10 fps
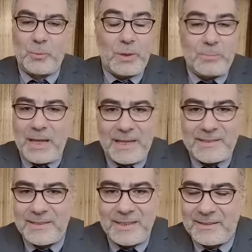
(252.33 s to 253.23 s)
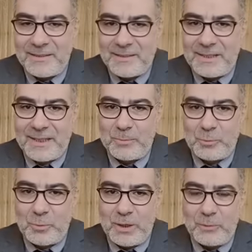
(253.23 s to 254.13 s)
والمعاصي التي
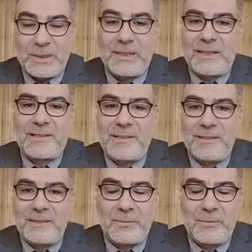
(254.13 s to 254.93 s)
ارتكبتها والتقصير